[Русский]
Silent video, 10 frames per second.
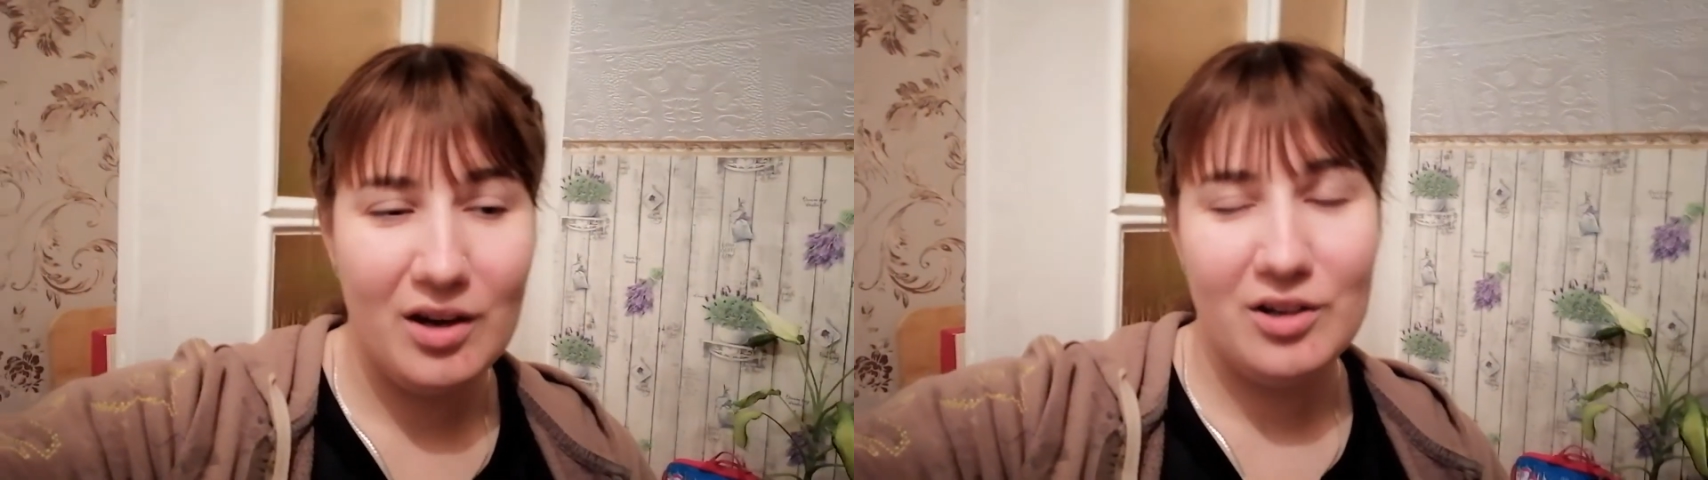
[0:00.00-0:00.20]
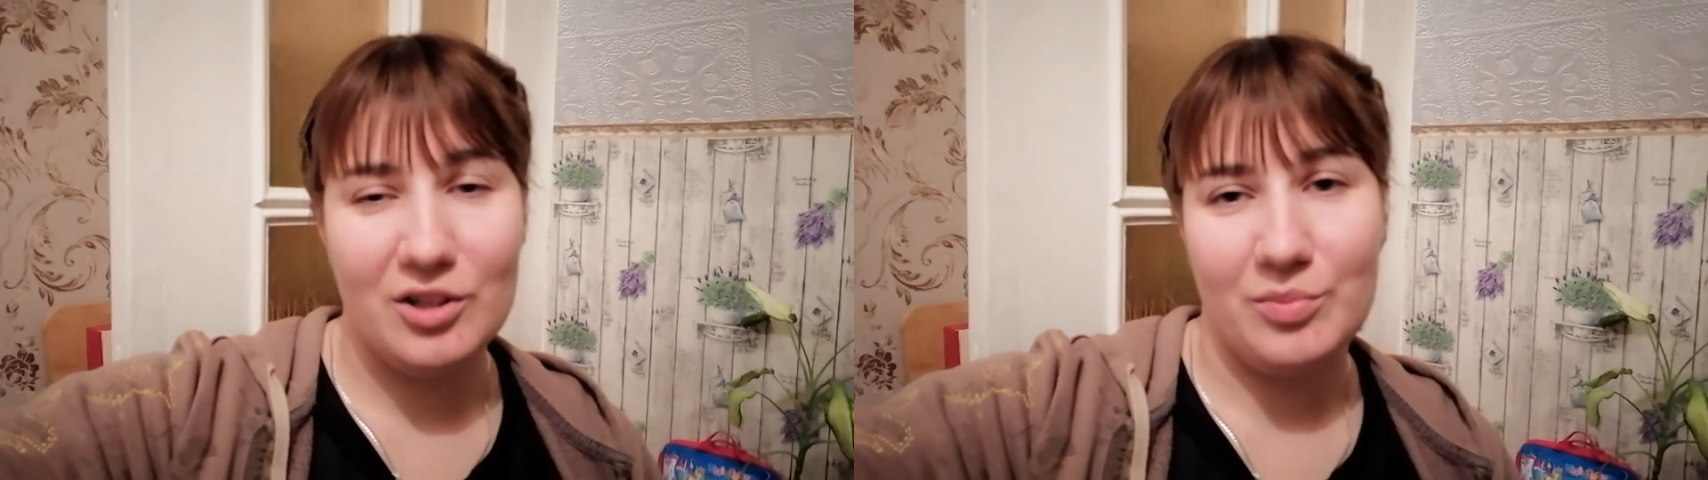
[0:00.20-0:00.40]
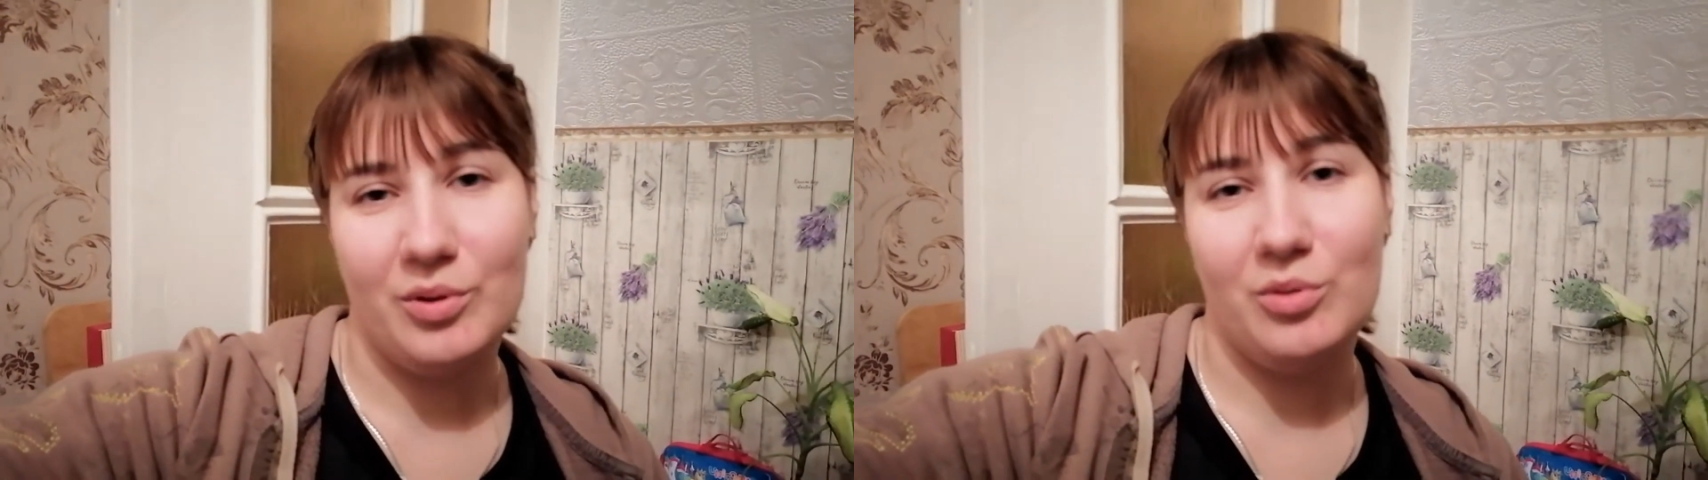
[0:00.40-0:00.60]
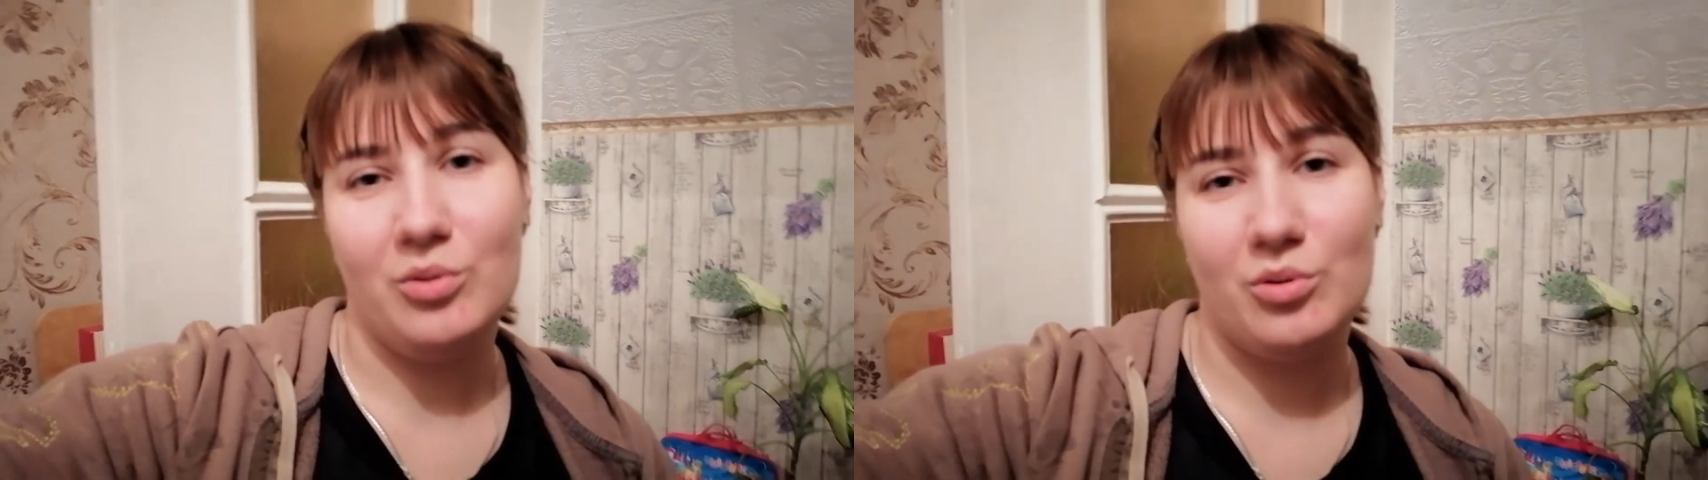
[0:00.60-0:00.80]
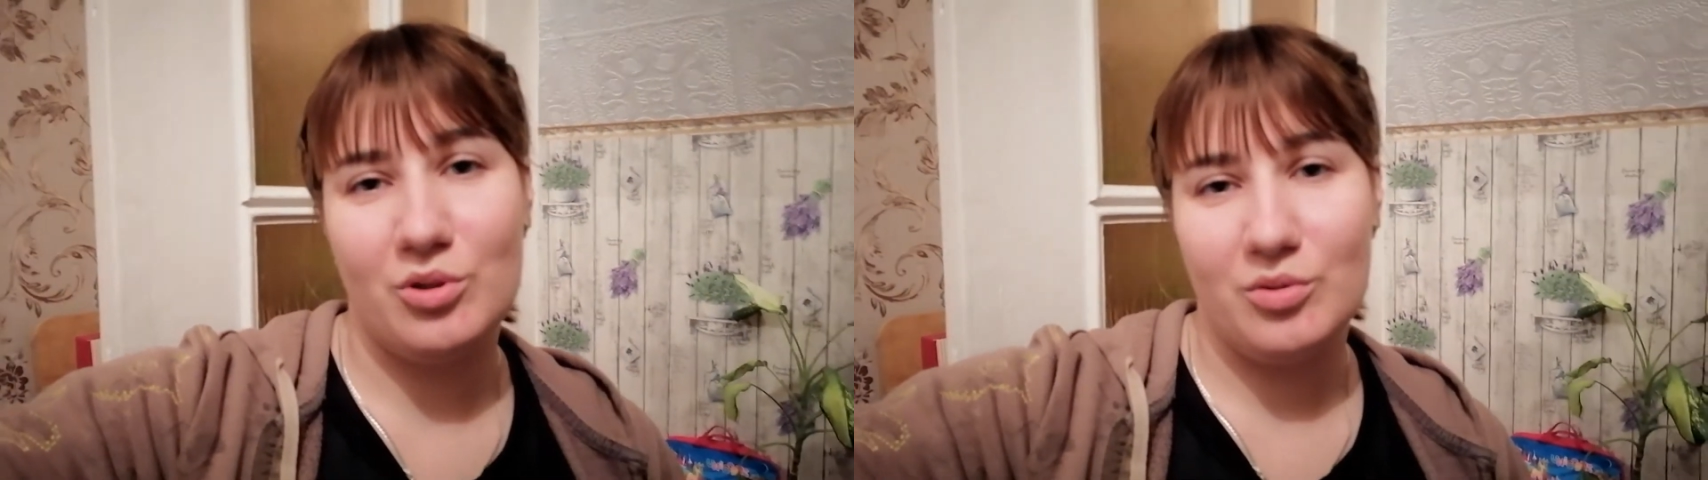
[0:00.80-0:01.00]
Сейчас пойду,
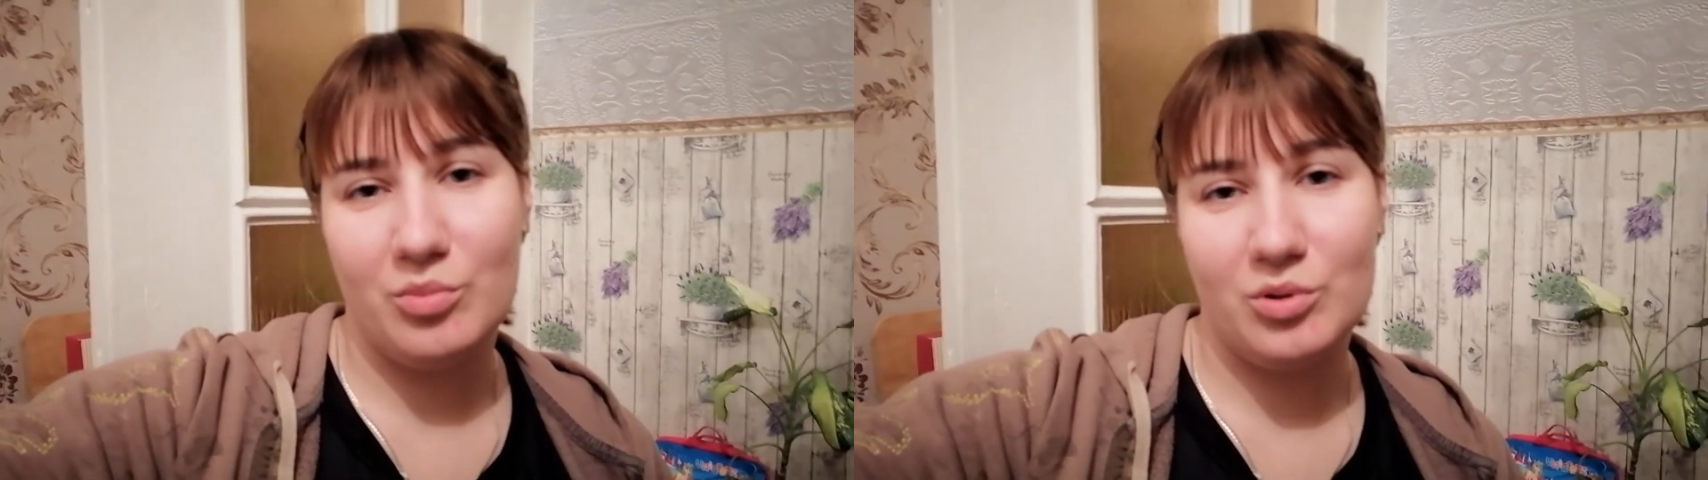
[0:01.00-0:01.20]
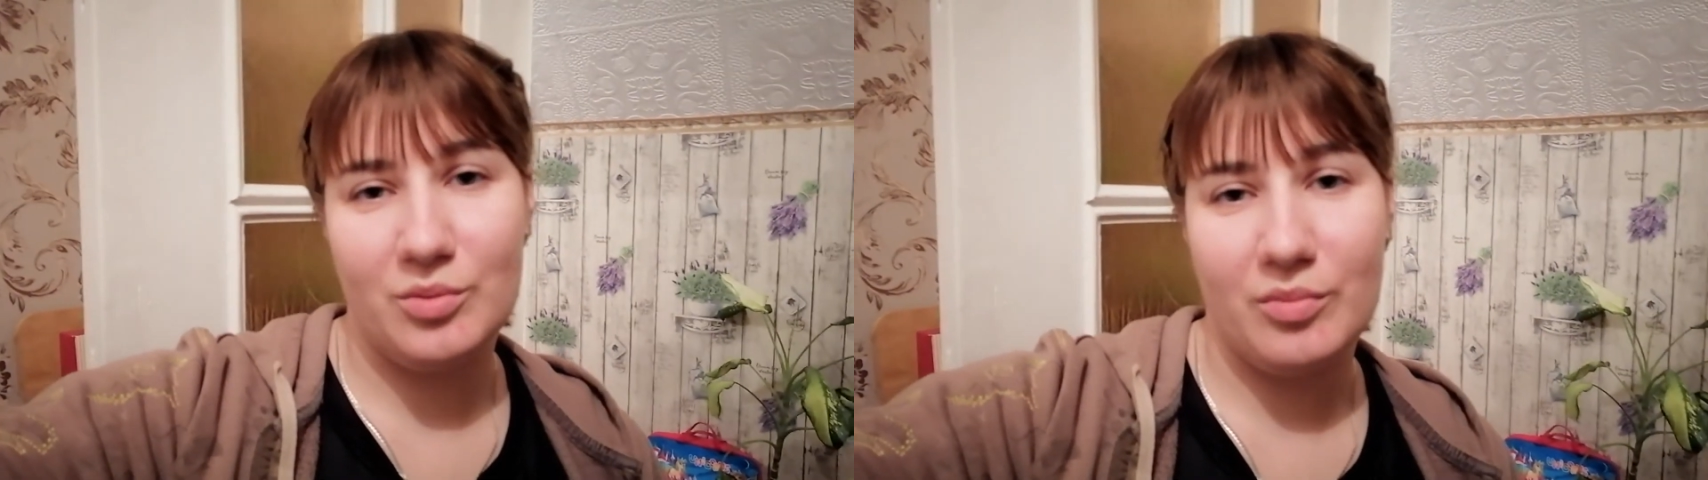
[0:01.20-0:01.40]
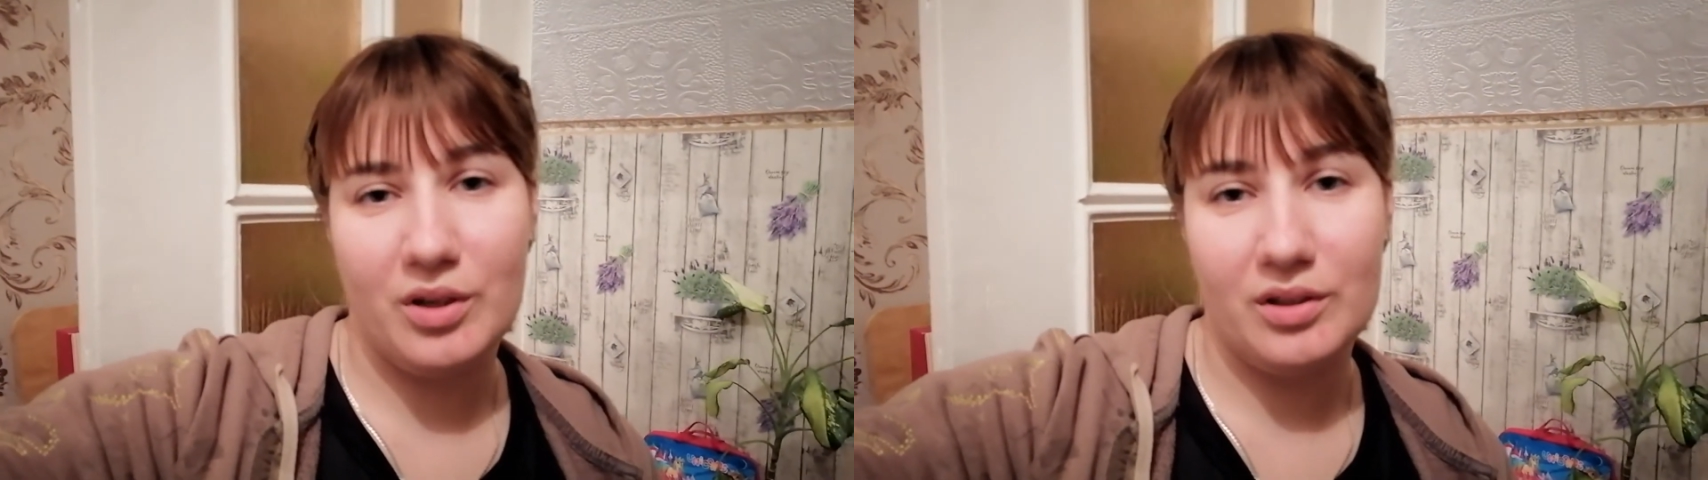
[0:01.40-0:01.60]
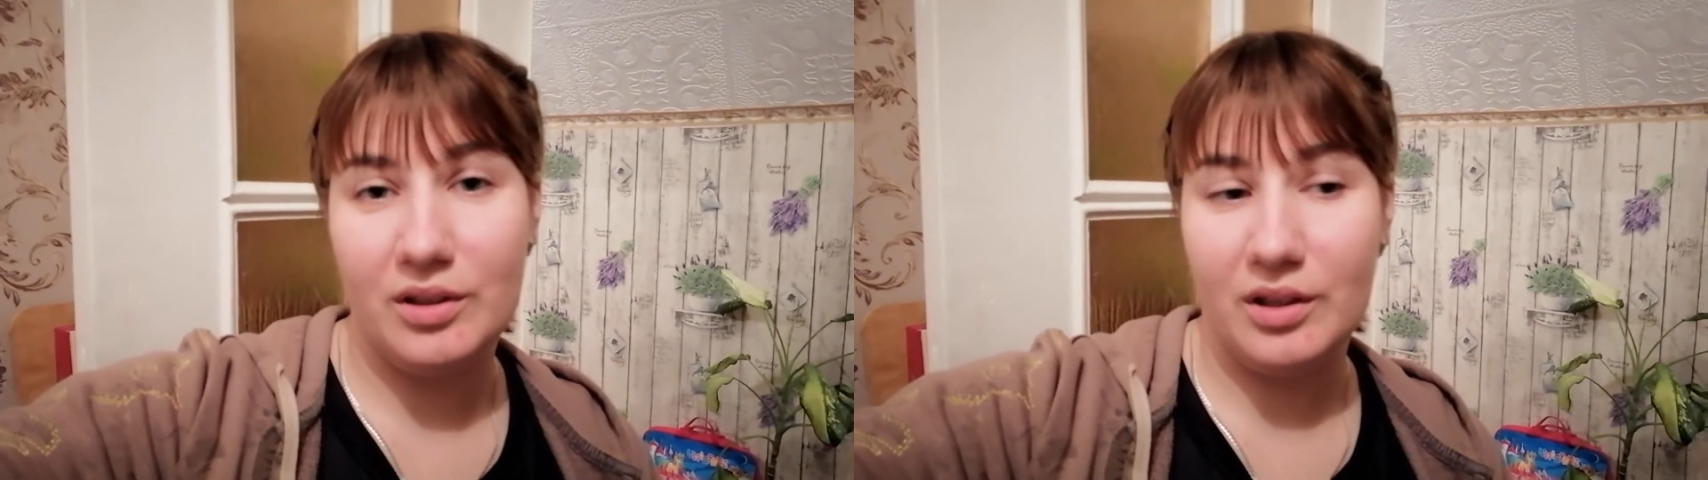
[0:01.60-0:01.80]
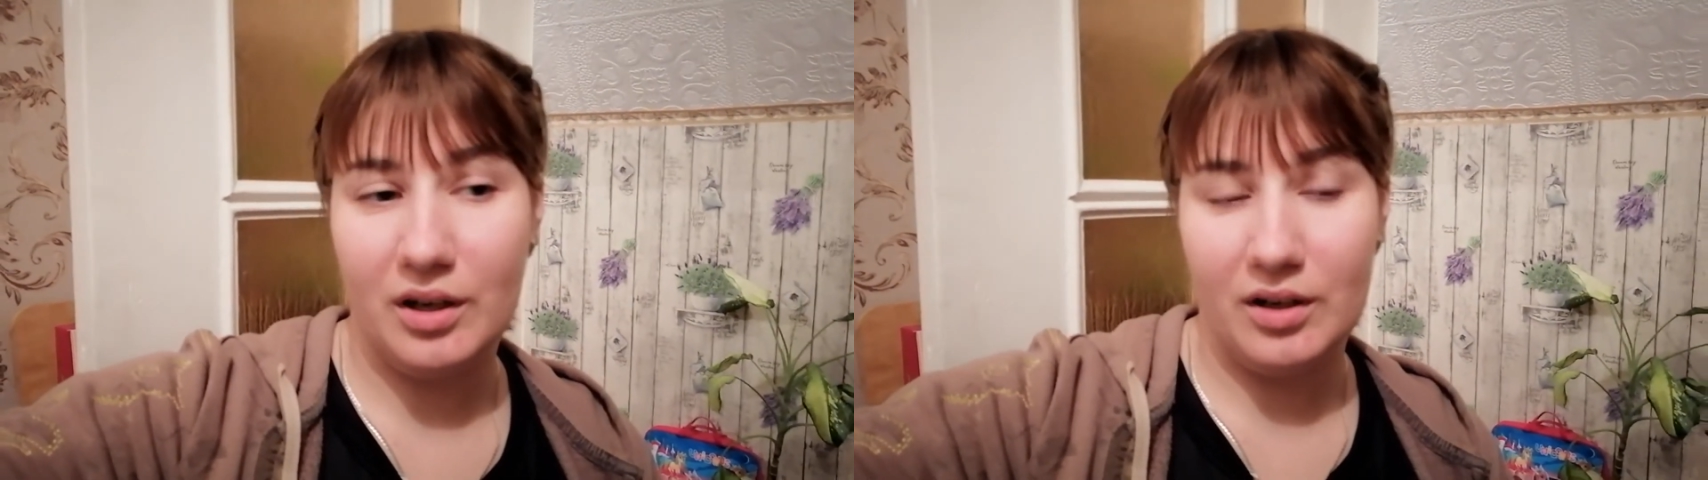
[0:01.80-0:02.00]
тоже будем
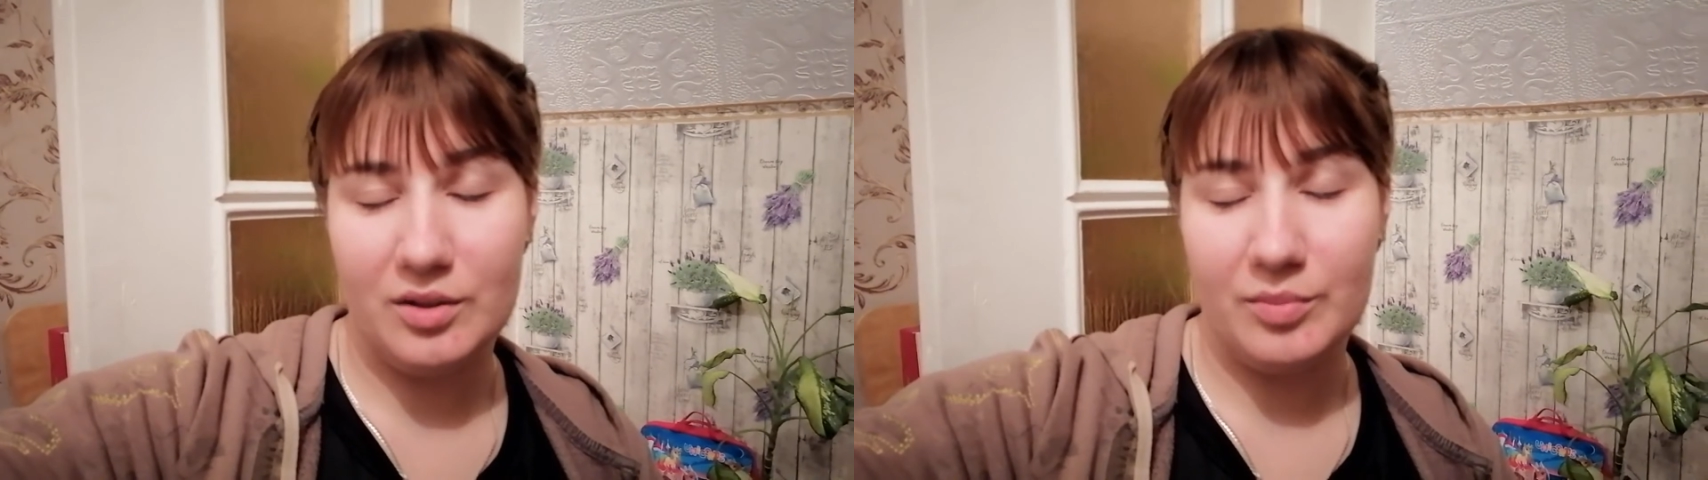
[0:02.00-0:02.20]
отдыхать.